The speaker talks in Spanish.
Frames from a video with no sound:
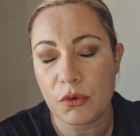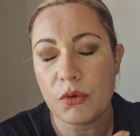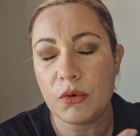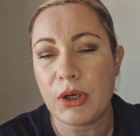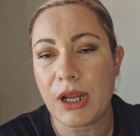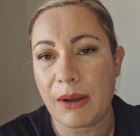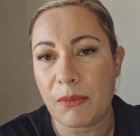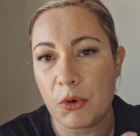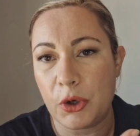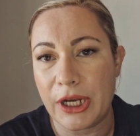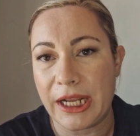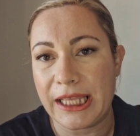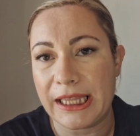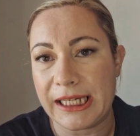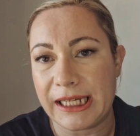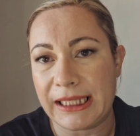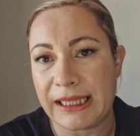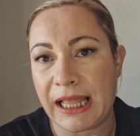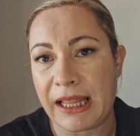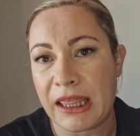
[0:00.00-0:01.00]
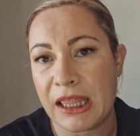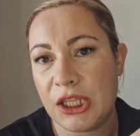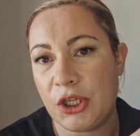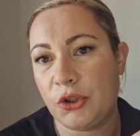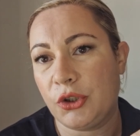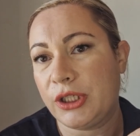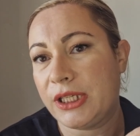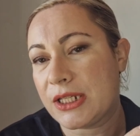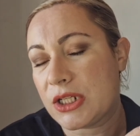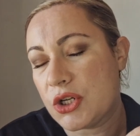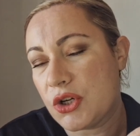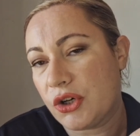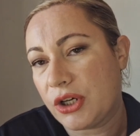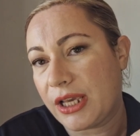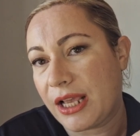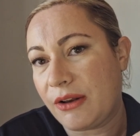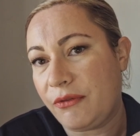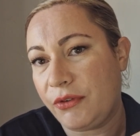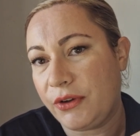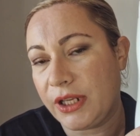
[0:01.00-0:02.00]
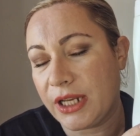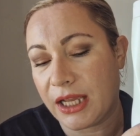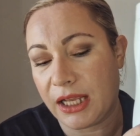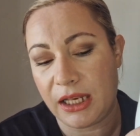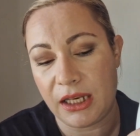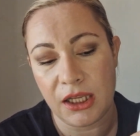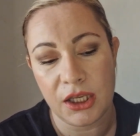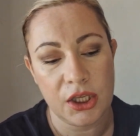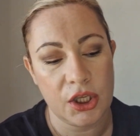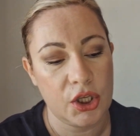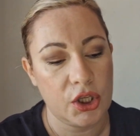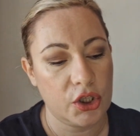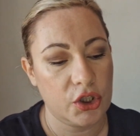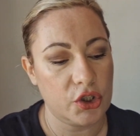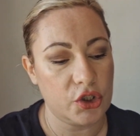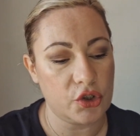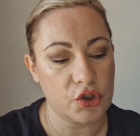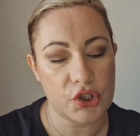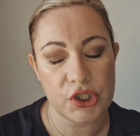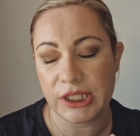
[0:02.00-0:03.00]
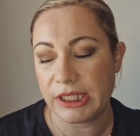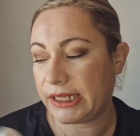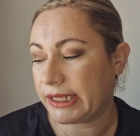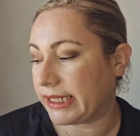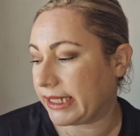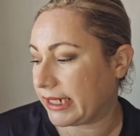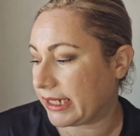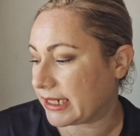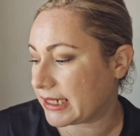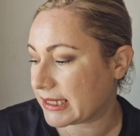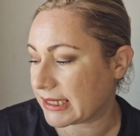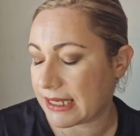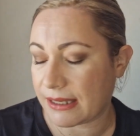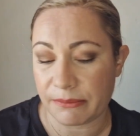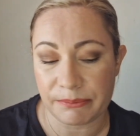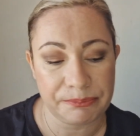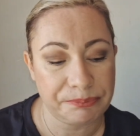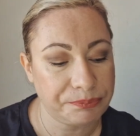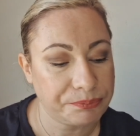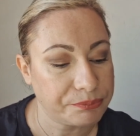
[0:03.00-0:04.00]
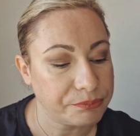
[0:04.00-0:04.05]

una buena hidratación, que es lo que al final nos interesa.